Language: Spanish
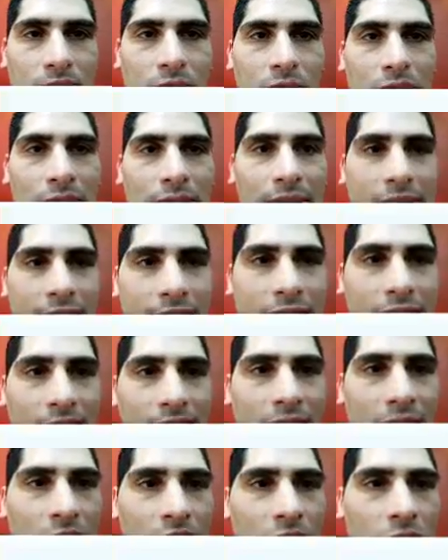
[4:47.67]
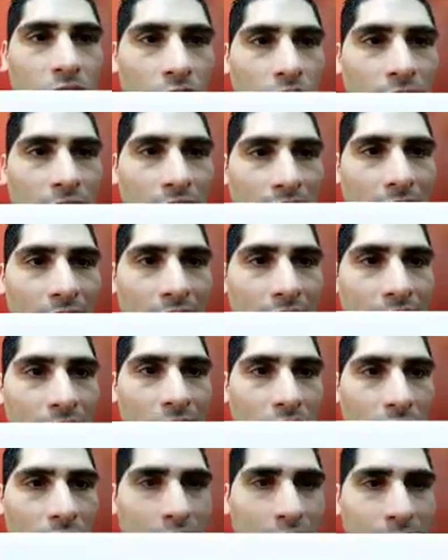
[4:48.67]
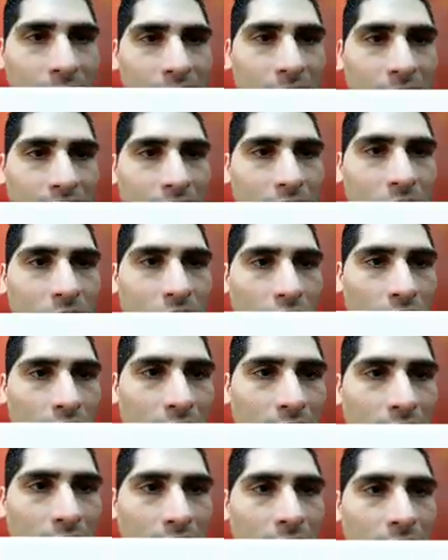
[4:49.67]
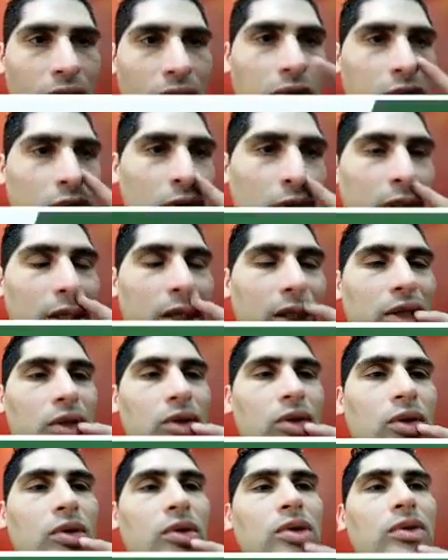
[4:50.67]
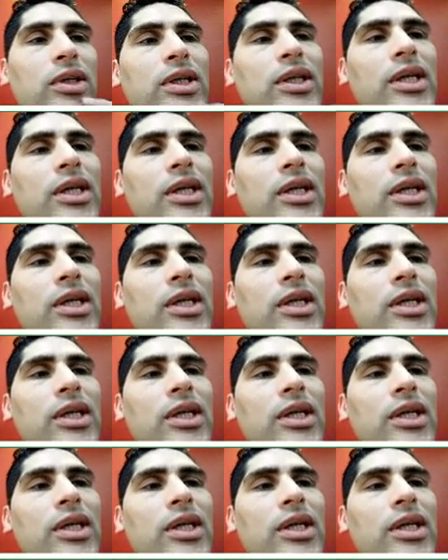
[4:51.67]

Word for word: la barrida. Toque Akai, toque a Misaki, toque, toque, toque